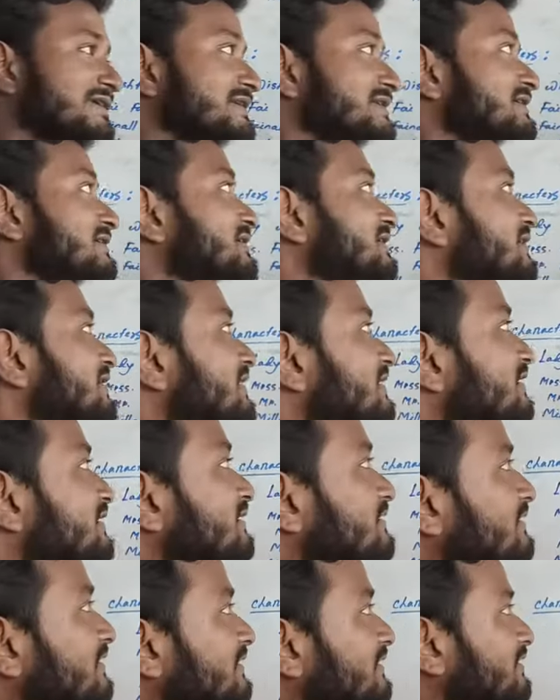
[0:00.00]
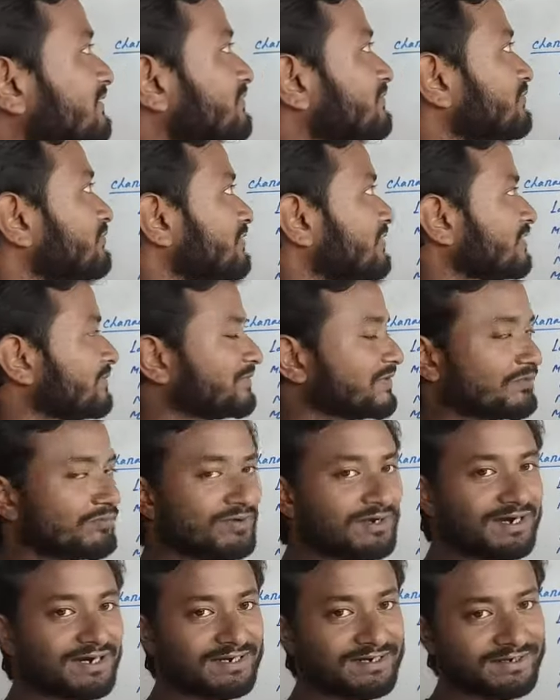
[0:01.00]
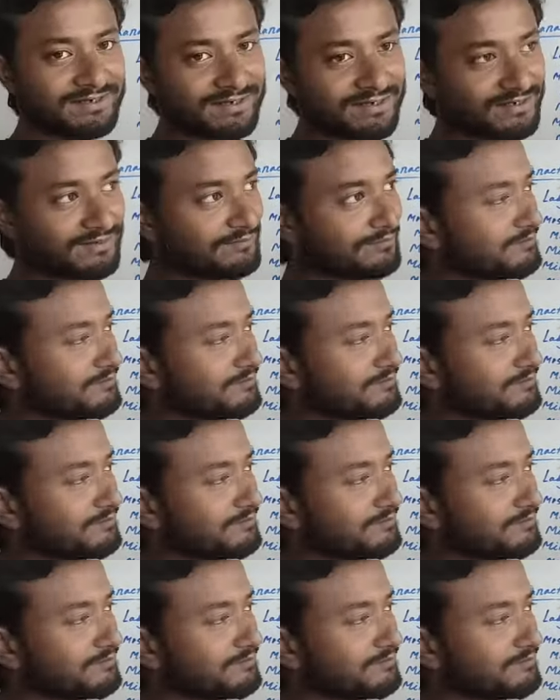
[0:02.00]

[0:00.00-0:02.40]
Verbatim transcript: নিয়ে দ্য ওয়ে অফ দ্য ওয়ার্ল্ড এটা